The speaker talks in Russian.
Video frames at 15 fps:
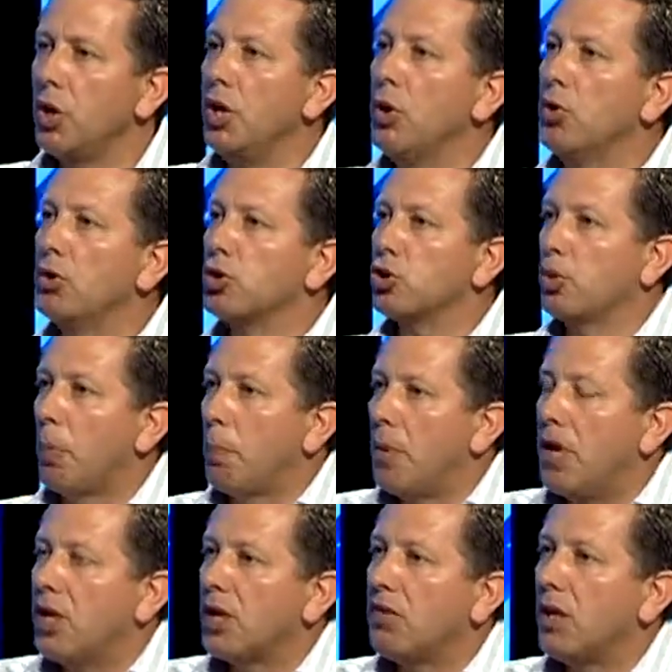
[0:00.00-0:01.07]
И он что,
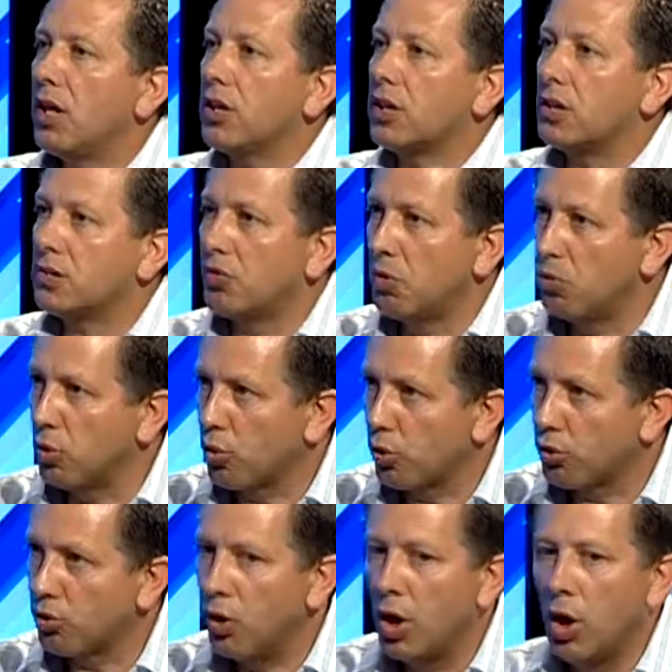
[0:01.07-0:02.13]
передавал это своему
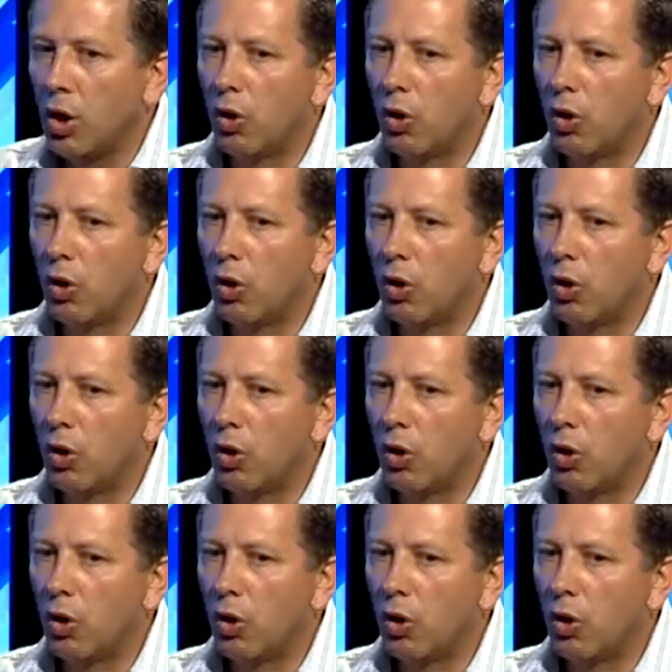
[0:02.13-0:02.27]
роду?